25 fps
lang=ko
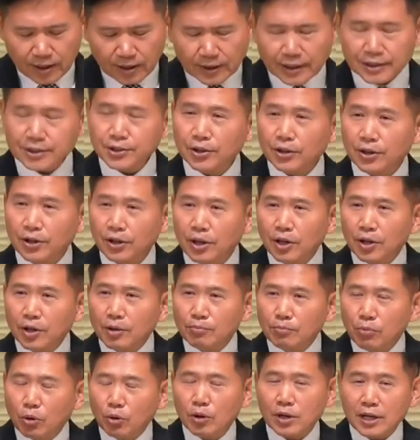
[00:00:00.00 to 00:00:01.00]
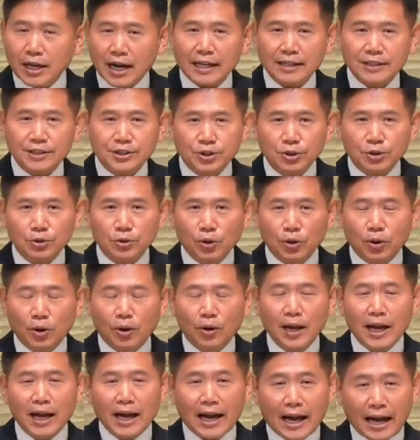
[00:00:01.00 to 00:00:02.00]
그래서 뭘
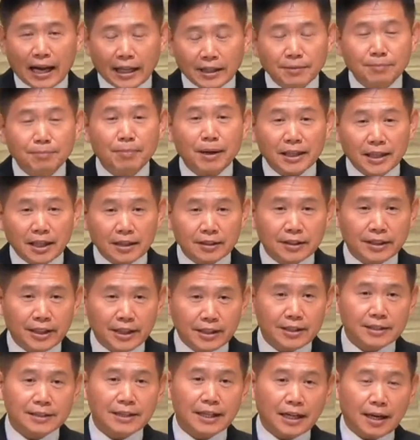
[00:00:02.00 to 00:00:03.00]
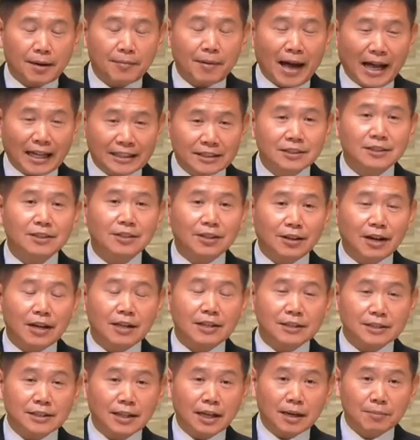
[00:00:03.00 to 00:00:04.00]
가르쳐도 안 받아들이는 사람, 안
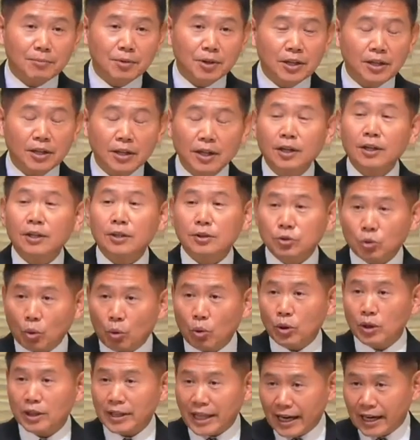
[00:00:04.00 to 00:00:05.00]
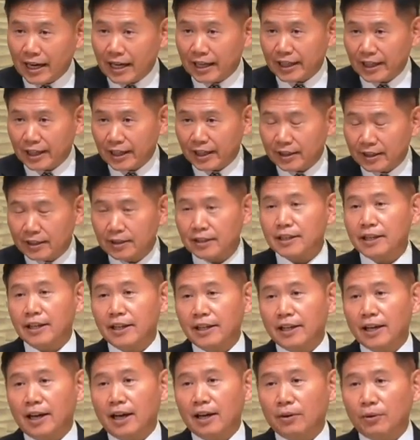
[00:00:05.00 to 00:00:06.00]
들어가는 사람을 돌 대가리 그렇게
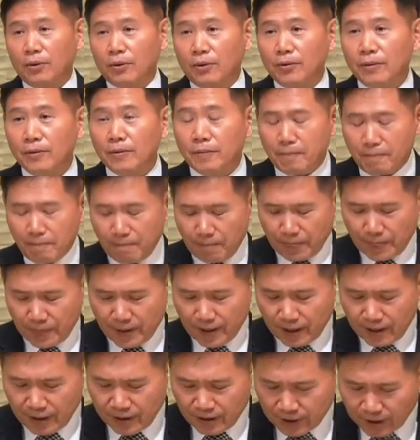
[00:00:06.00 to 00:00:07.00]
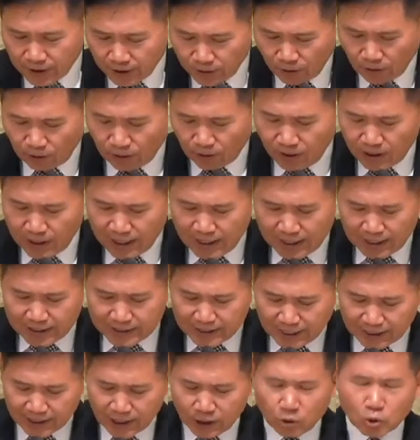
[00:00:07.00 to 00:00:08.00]
얘기하고 그리고
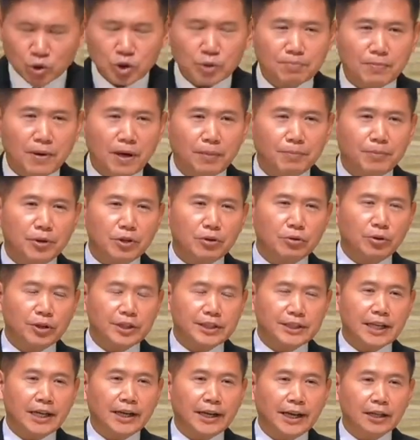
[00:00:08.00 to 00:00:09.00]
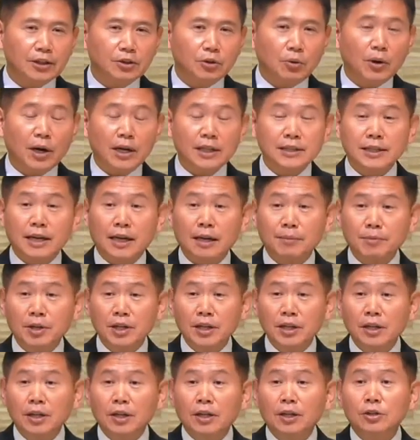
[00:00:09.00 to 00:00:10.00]
자기 고집만 피우고 이상한 행동하는
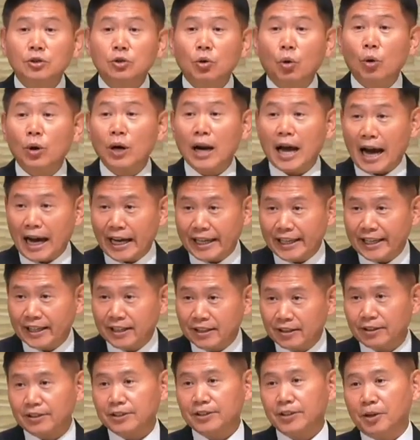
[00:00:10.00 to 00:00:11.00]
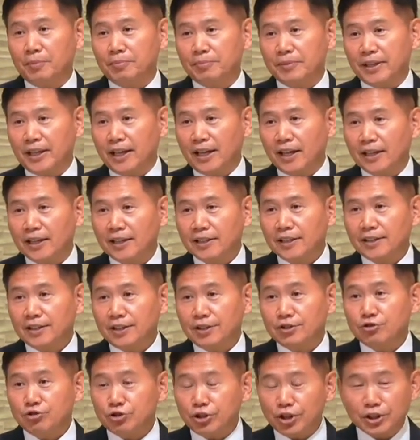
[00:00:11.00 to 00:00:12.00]
사람을 돌 아이 그러는 겁니다.
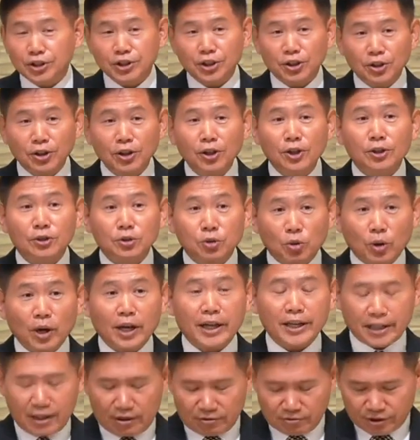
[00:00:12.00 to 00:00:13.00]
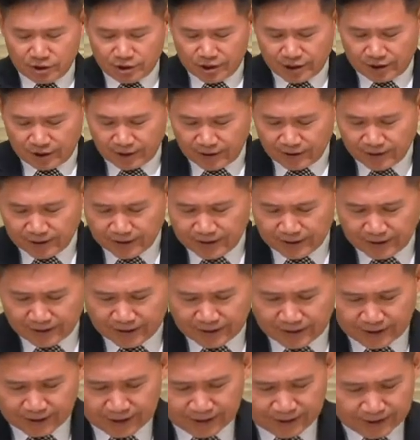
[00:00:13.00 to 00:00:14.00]
그걸 줄여서 또라이라고 그러죠.
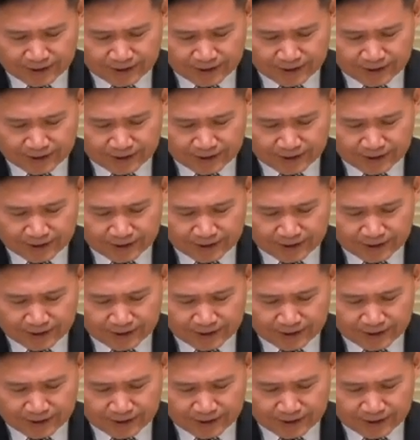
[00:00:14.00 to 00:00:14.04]
예.